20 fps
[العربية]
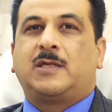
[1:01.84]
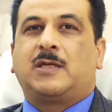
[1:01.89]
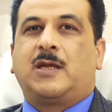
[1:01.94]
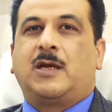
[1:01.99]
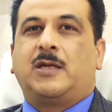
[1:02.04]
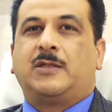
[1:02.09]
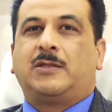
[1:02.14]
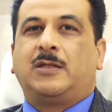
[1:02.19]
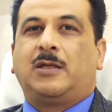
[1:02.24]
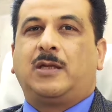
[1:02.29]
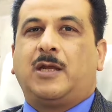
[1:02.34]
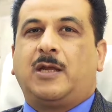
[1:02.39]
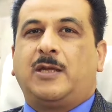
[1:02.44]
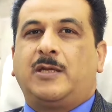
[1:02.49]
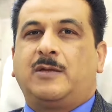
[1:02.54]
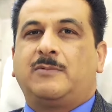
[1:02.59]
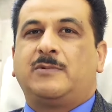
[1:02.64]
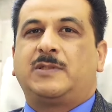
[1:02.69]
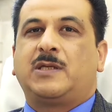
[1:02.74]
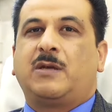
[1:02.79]
الكانديلا
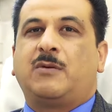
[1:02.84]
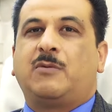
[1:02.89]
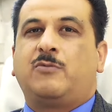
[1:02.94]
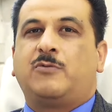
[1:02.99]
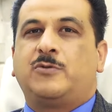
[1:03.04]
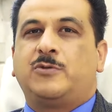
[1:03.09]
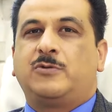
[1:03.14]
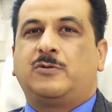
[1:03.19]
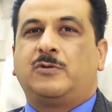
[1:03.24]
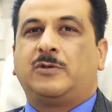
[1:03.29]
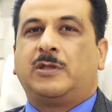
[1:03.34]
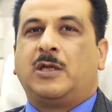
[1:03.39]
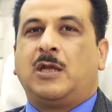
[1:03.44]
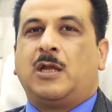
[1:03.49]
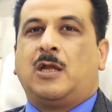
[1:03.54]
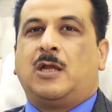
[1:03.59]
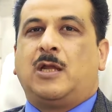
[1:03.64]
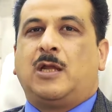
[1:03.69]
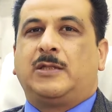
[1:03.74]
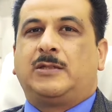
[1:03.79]
هي بسبب وجود
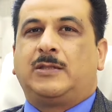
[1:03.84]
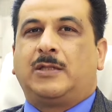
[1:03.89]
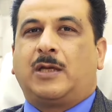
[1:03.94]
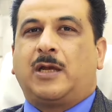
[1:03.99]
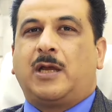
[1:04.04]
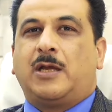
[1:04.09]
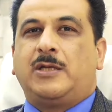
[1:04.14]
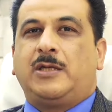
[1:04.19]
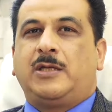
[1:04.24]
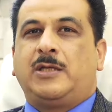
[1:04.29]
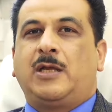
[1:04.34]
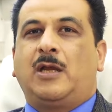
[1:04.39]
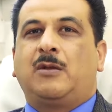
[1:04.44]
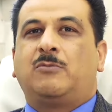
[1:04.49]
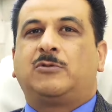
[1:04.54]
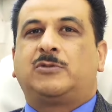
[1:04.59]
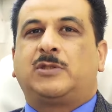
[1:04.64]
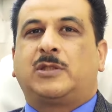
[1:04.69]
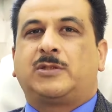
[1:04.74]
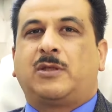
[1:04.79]
التقنية
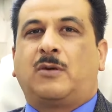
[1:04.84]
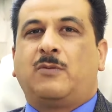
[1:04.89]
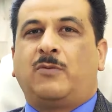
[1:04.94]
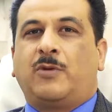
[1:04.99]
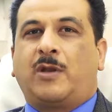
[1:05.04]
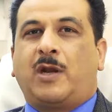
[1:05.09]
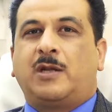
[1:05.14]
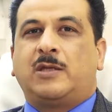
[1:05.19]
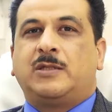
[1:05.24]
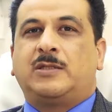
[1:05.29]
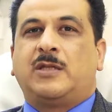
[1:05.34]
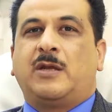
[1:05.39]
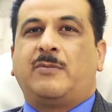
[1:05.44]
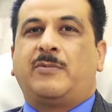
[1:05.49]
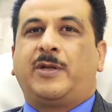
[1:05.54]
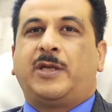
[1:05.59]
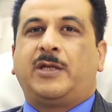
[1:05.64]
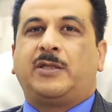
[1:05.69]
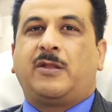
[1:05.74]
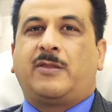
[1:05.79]
المتطورة
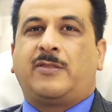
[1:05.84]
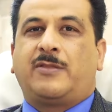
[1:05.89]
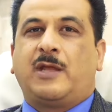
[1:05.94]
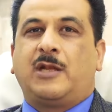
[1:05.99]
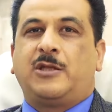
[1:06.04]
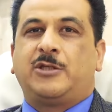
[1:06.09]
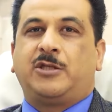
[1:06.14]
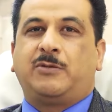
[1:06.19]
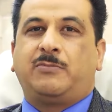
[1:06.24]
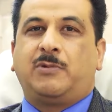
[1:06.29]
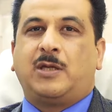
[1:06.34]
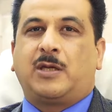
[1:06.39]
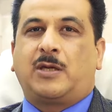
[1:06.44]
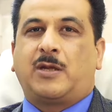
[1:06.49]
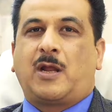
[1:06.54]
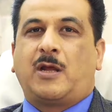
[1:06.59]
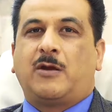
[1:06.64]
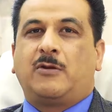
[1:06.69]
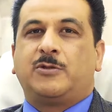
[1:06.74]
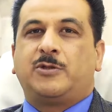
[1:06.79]
للتبريد الثلجي
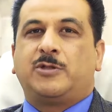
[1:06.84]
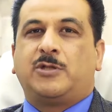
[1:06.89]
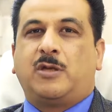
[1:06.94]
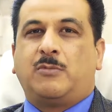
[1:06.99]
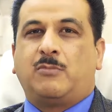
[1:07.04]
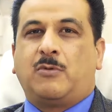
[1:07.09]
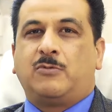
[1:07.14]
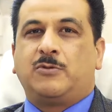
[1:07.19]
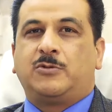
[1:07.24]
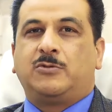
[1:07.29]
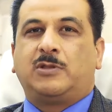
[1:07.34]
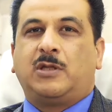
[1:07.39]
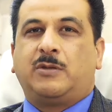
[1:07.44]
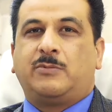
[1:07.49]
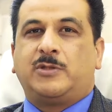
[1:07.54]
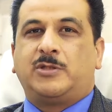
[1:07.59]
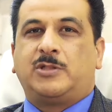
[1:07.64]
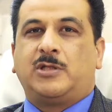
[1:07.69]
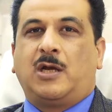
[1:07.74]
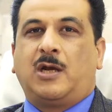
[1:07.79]
بالكرايوجين الموجودة
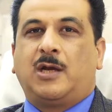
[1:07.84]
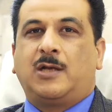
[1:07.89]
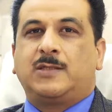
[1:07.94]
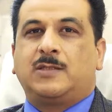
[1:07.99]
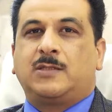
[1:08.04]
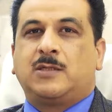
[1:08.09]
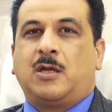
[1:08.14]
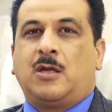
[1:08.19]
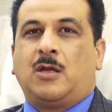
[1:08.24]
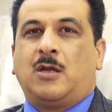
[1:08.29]
بالجهاز